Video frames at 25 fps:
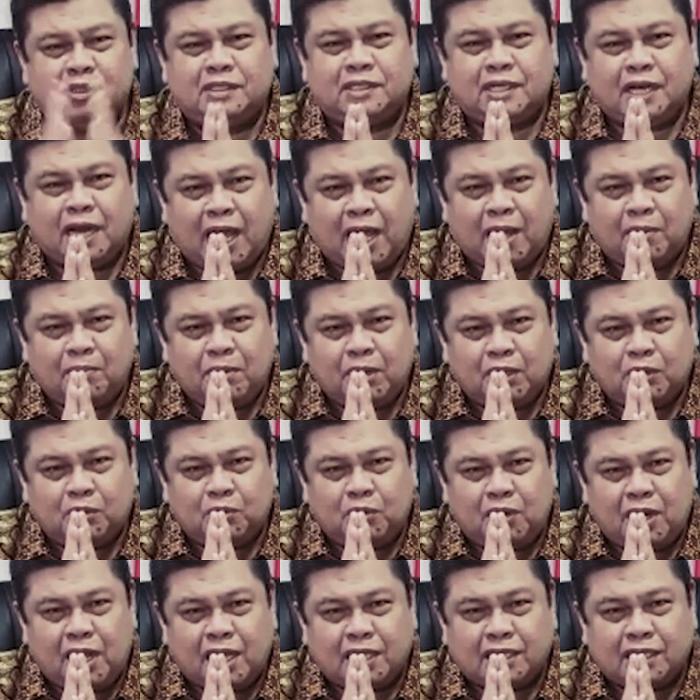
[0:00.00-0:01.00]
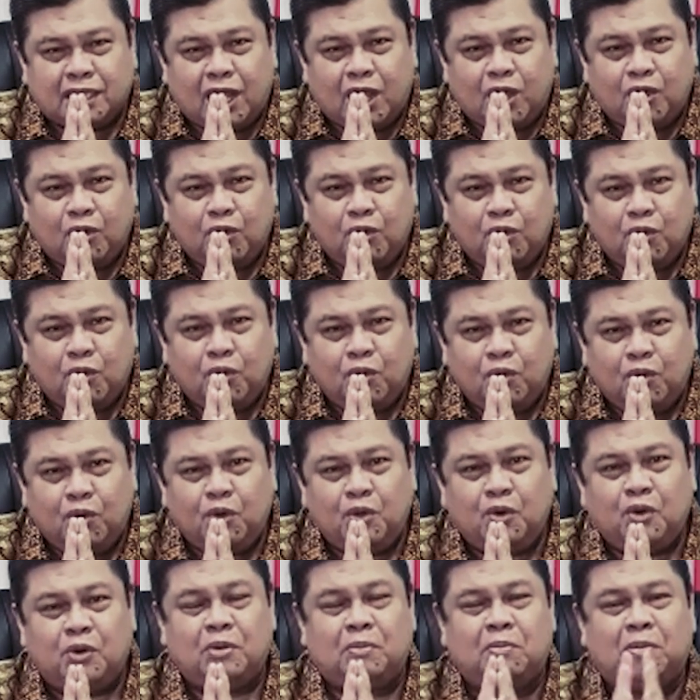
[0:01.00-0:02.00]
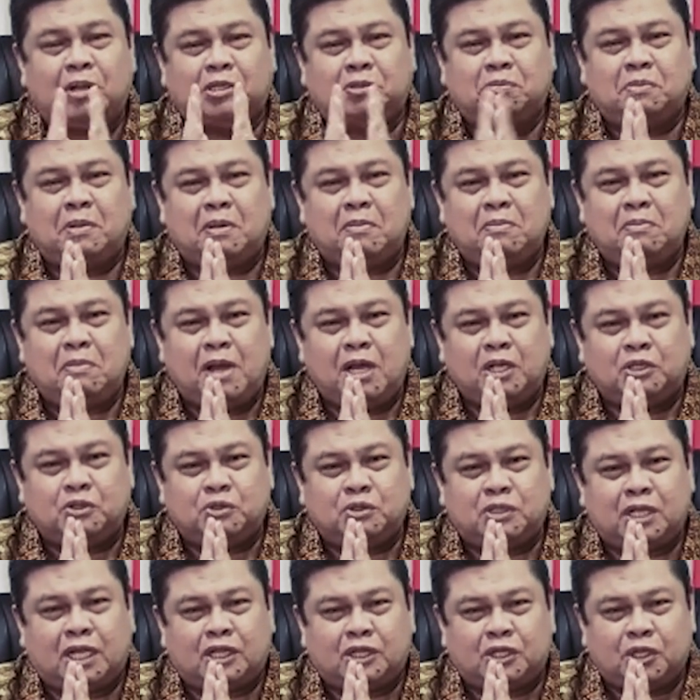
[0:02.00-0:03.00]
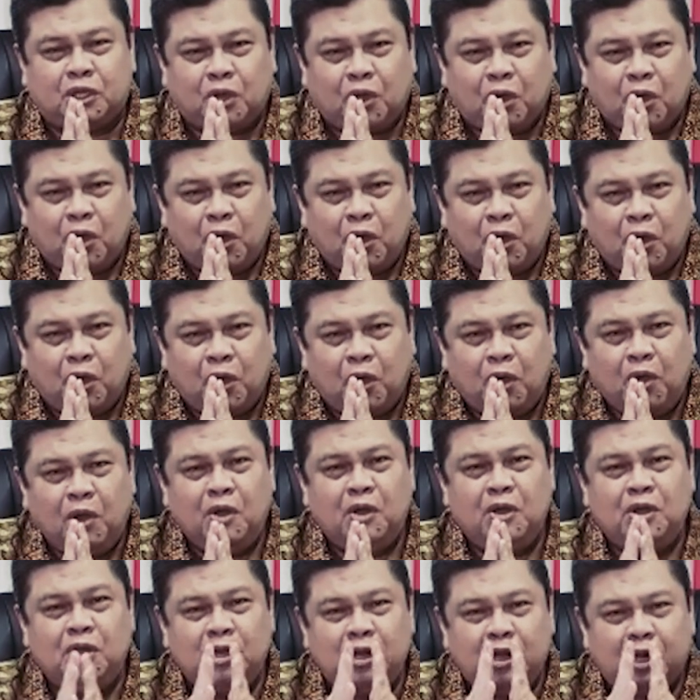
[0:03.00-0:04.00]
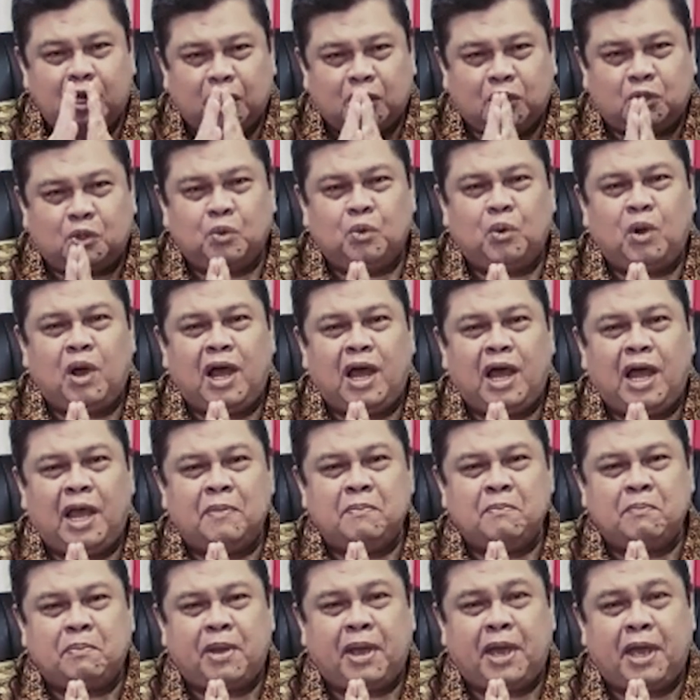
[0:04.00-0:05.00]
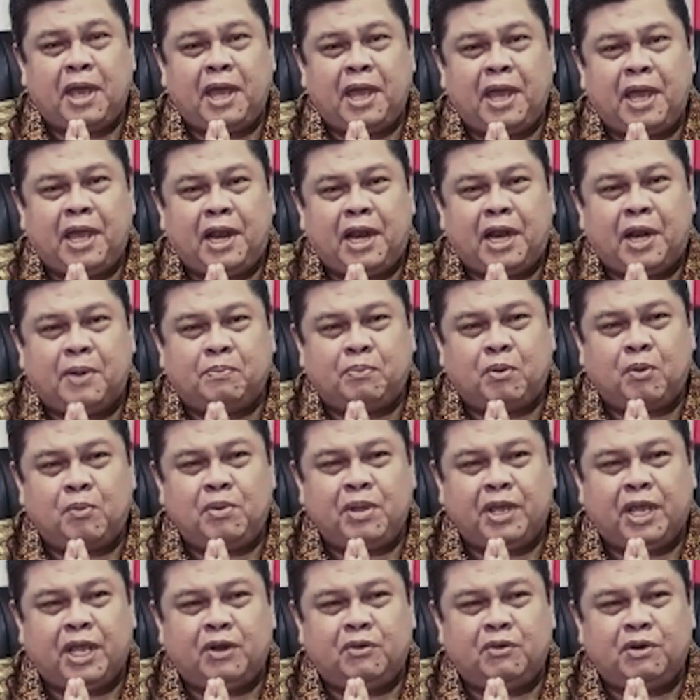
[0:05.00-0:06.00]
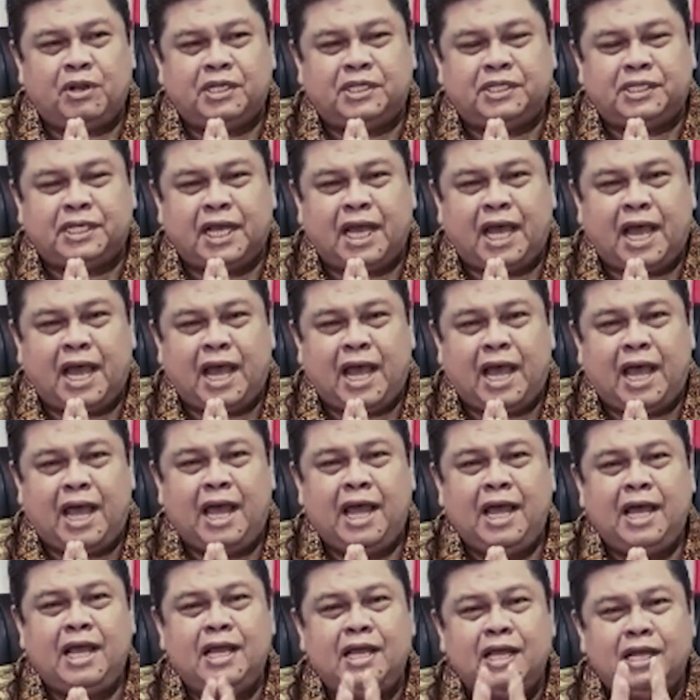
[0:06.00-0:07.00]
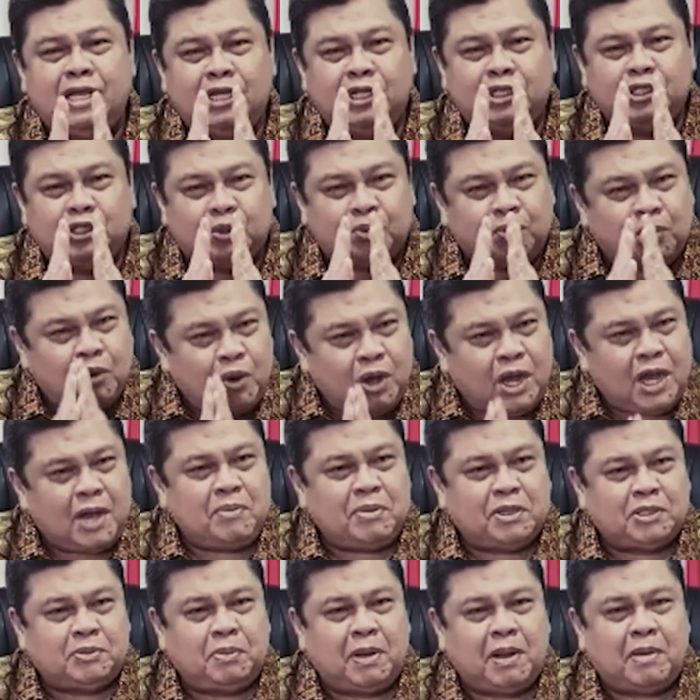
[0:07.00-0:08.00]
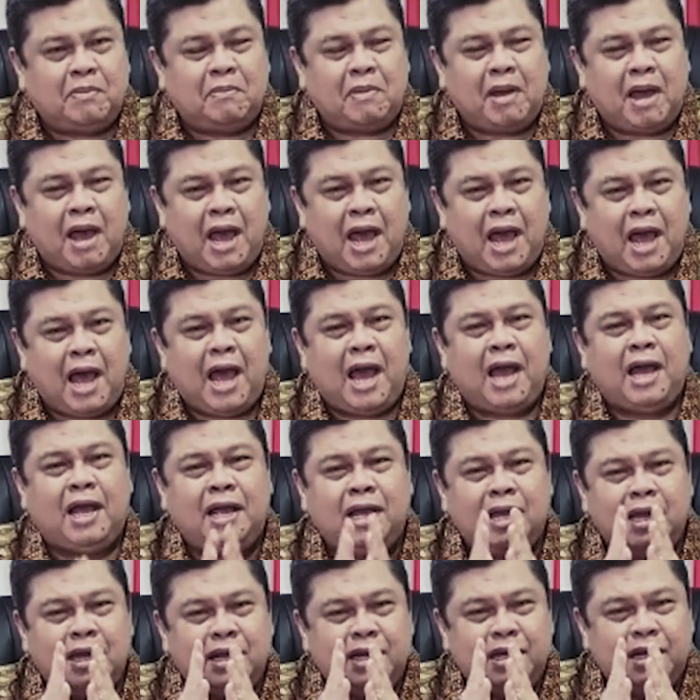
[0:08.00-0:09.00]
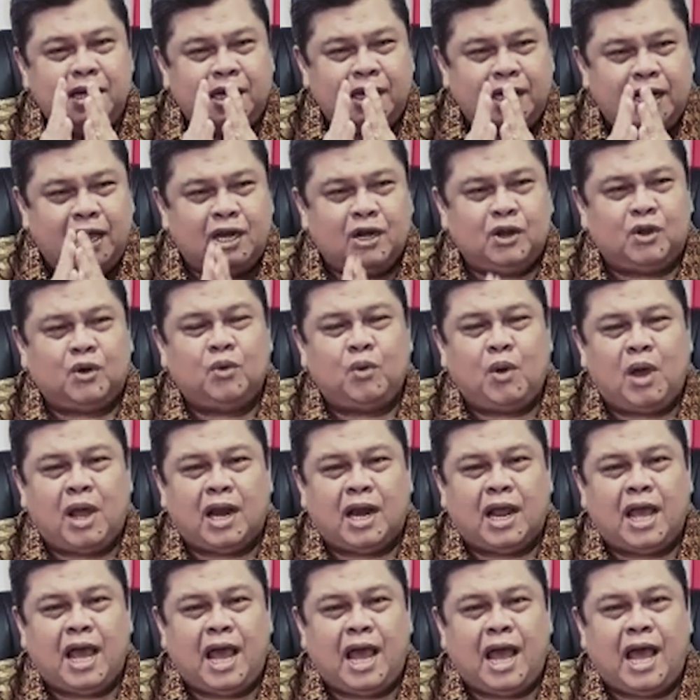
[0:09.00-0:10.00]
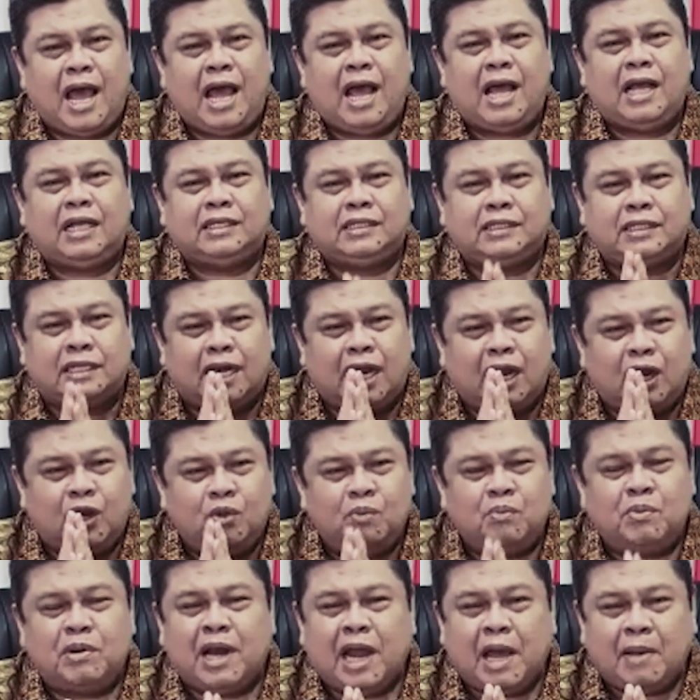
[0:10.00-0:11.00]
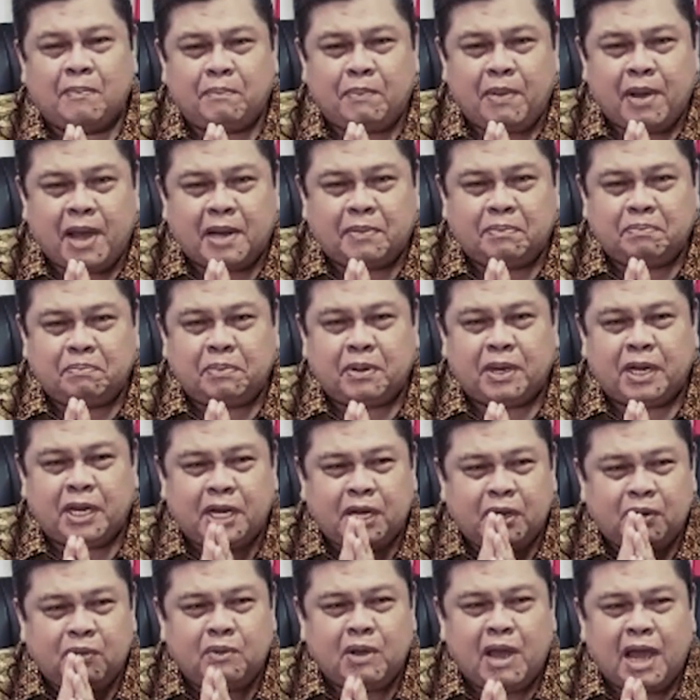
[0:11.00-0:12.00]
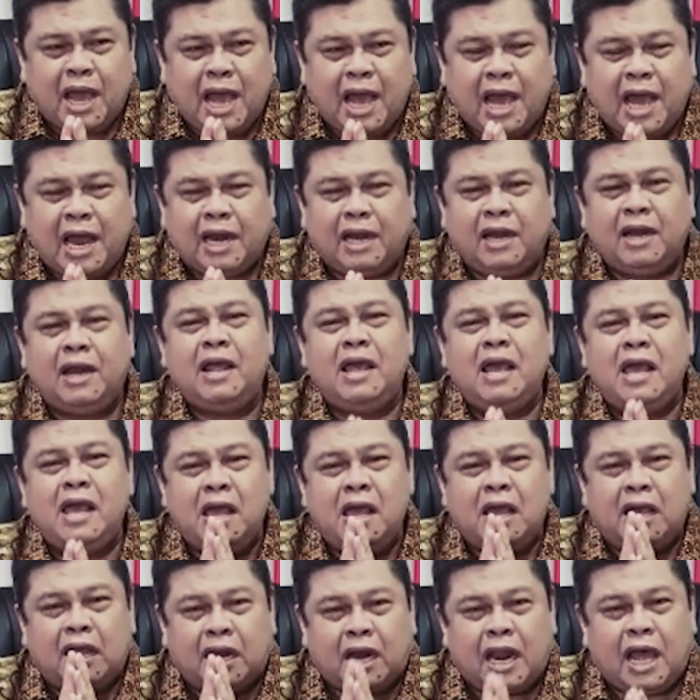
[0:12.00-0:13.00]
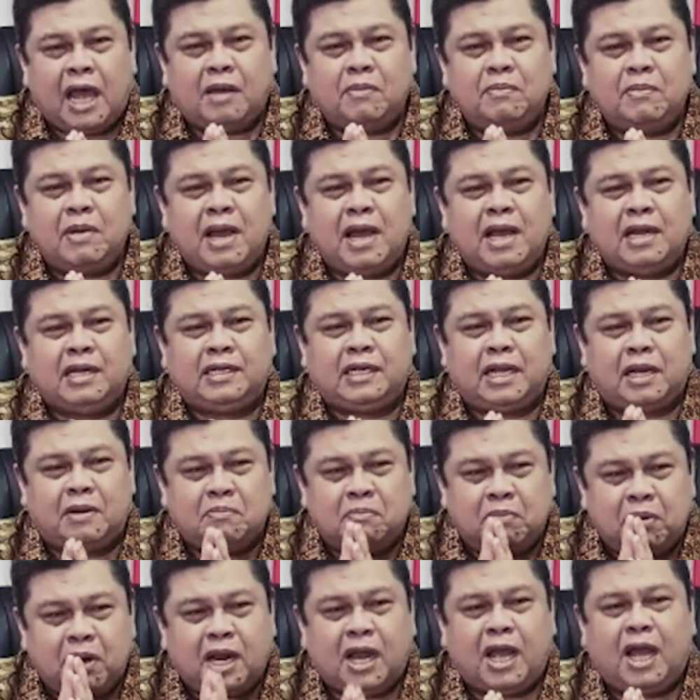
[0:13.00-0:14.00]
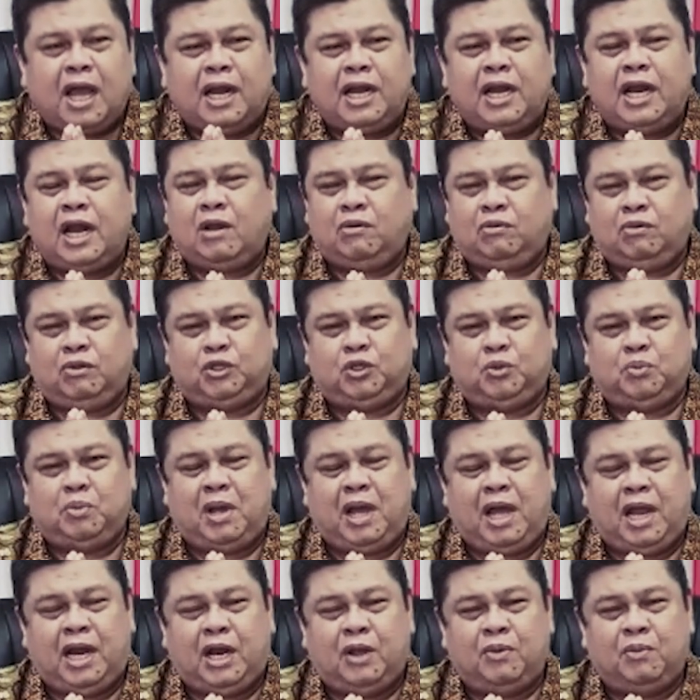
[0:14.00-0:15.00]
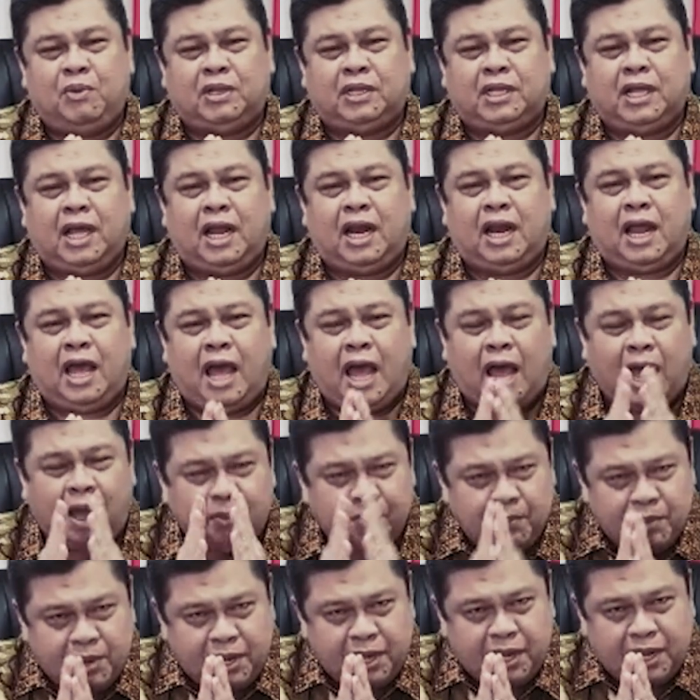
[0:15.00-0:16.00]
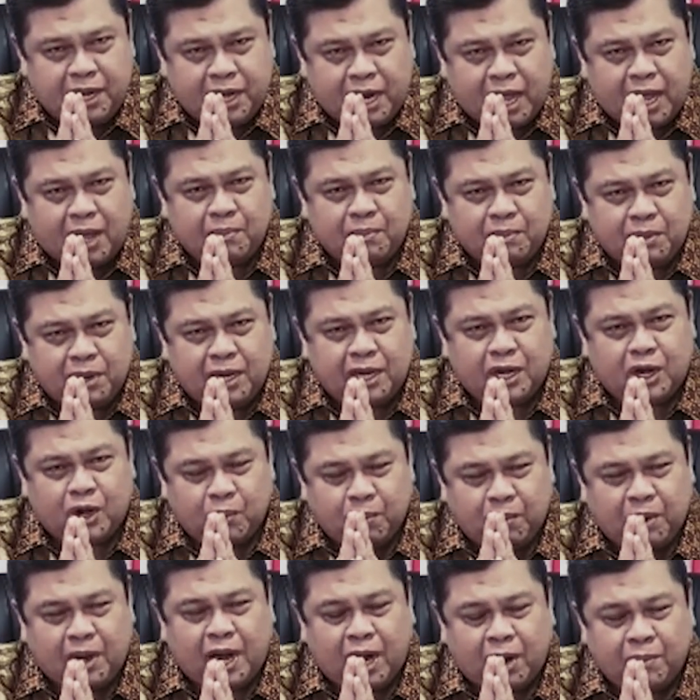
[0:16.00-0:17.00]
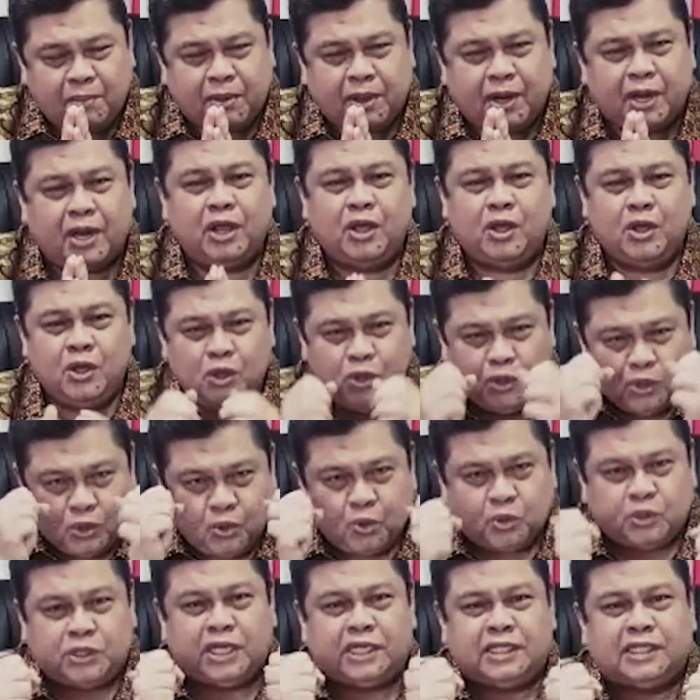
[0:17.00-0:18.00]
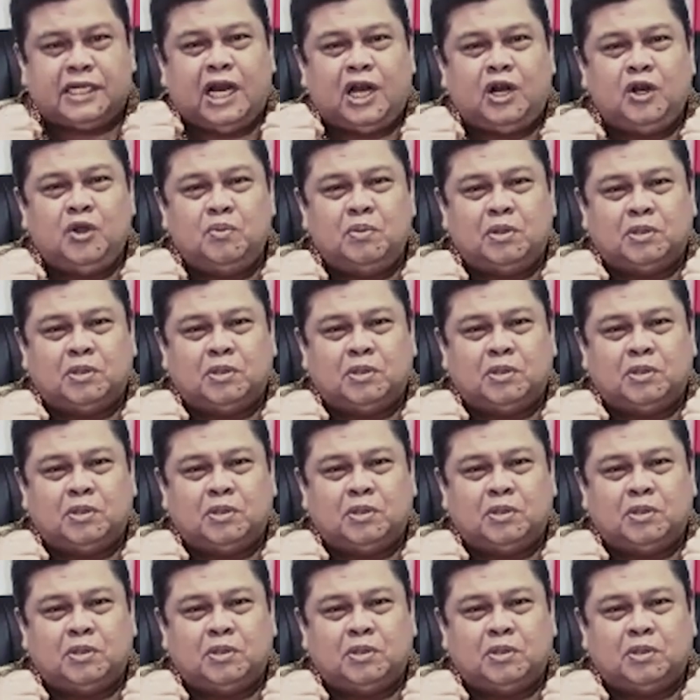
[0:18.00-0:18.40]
Selamat ulang tahun Mas Bambang Susatyo, Ketua MPR Republik Indonesia. Semoga Mas Bambang dan keluarga selalu mendapat perlindungan, rahmat dan berkah dari Allah Subhanahu wa taala. Amin amin ya rabbal alamin. Sukses selalu